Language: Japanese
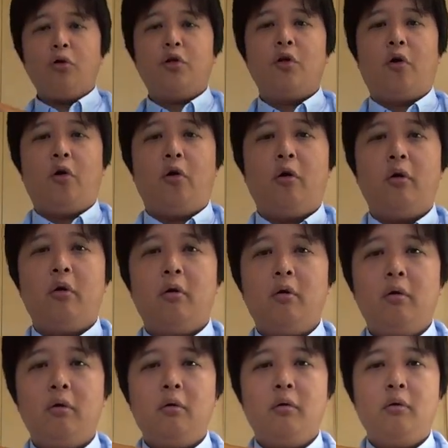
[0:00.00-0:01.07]
教っ
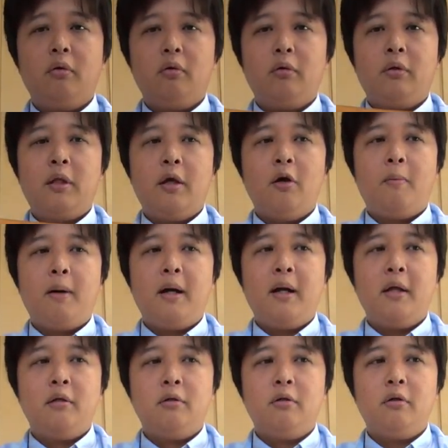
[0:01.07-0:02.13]
て呼ば
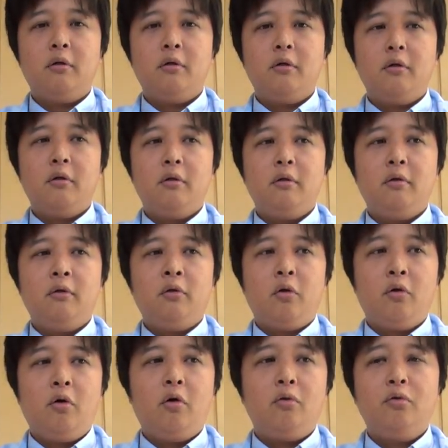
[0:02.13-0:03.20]
れる
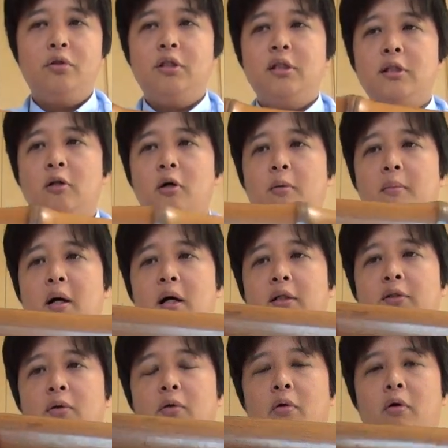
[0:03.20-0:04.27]
ののうちのまあ
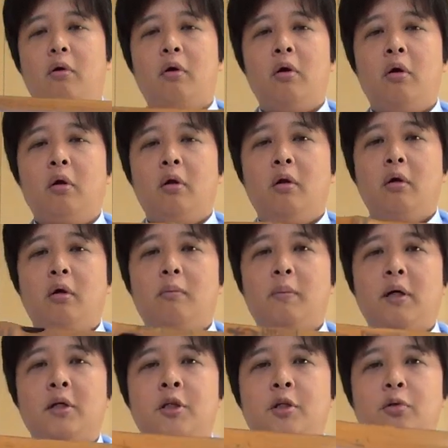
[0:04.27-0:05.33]
その
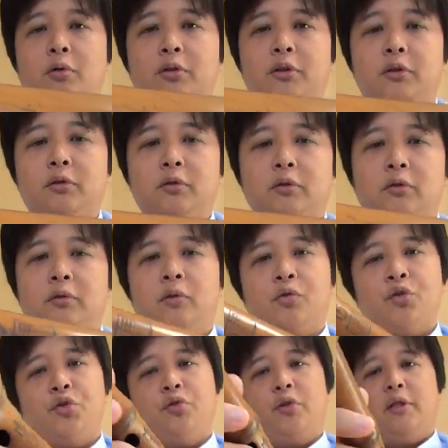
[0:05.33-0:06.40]
まあ一つの
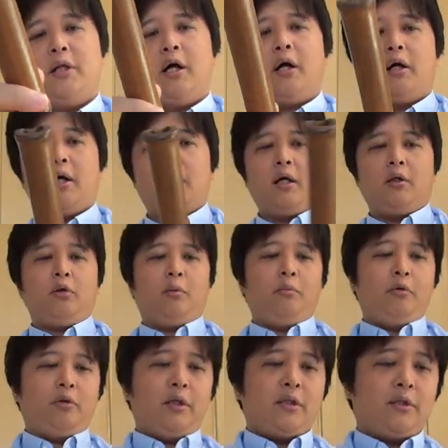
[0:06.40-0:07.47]
種類なんかなと
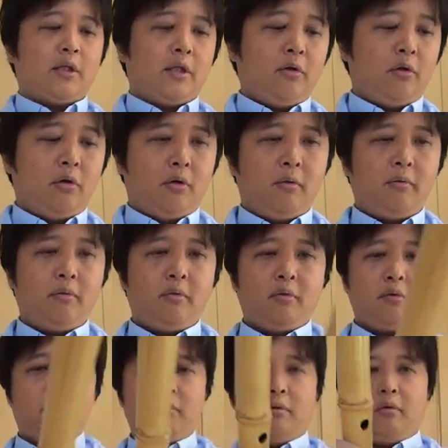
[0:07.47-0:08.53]
思うんですけど
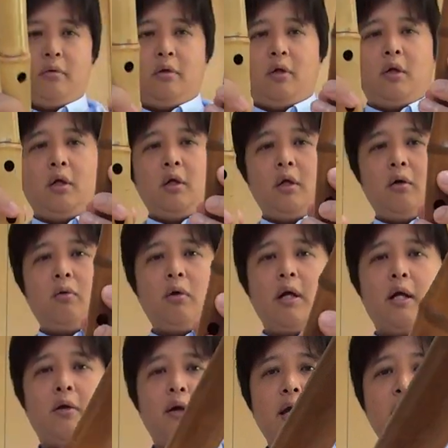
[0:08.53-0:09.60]
これ
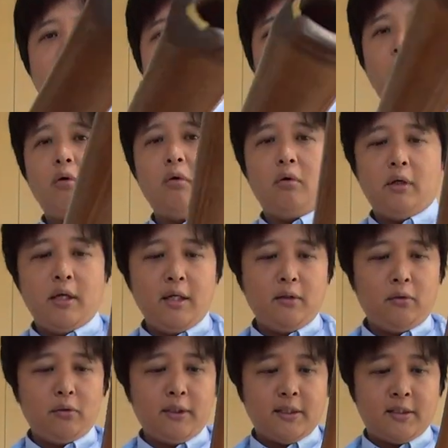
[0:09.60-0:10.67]
あの江戸江
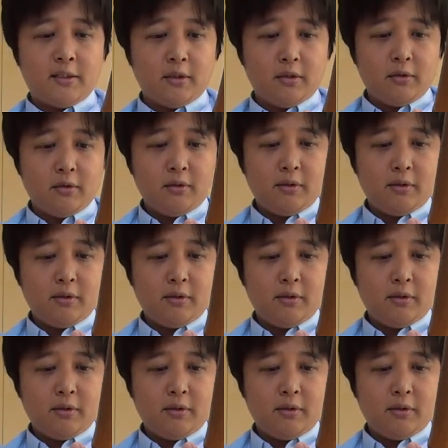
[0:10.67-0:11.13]
戸です